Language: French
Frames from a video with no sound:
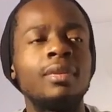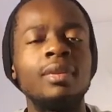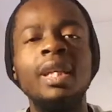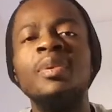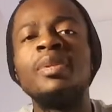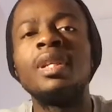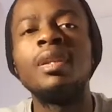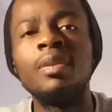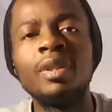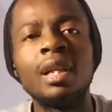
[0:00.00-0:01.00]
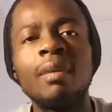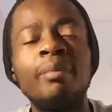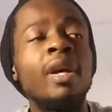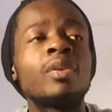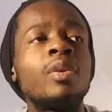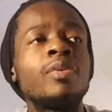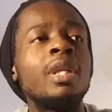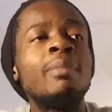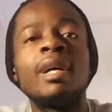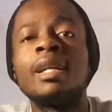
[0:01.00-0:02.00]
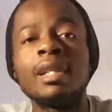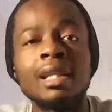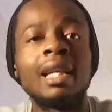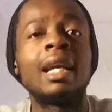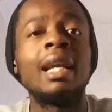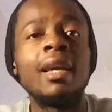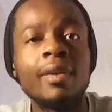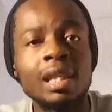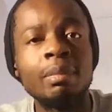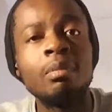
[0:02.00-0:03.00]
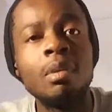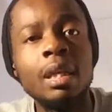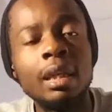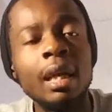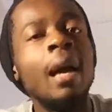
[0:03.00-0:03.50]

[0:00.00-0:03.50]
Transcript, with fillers: inutile, déjà, personne ne se demande et ça c'est clair que ce n'est pas biblique.